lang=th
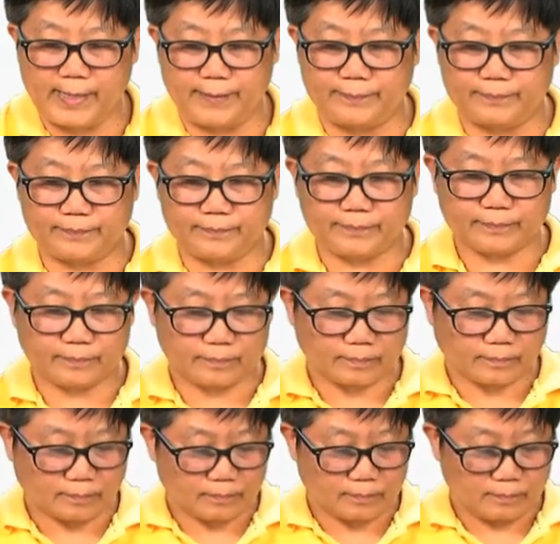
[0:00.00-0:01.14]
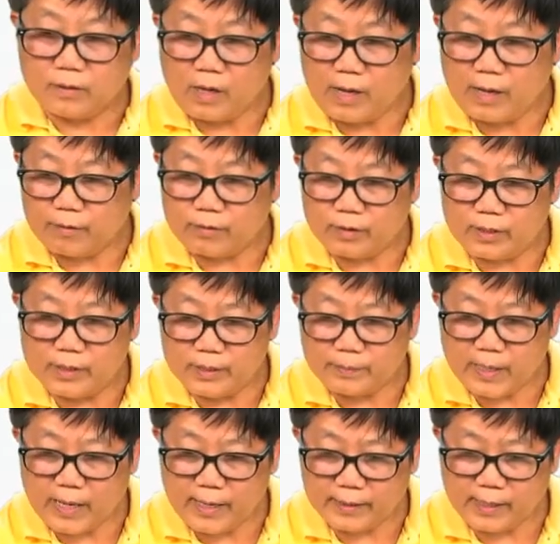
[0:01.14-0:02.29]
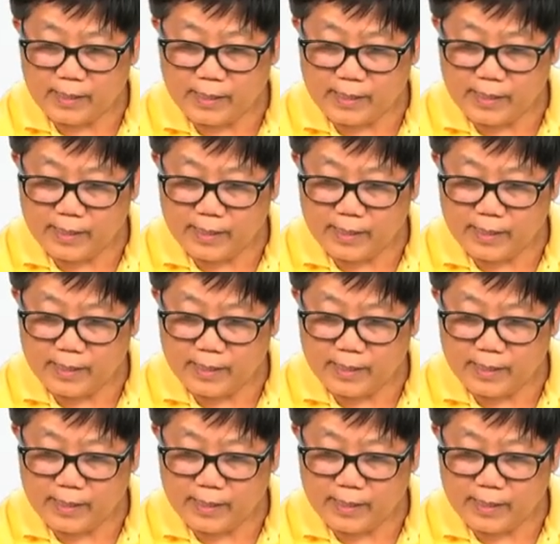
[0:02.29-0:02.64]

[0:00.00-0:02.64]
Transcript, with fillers: n อ้าวลืมค่า k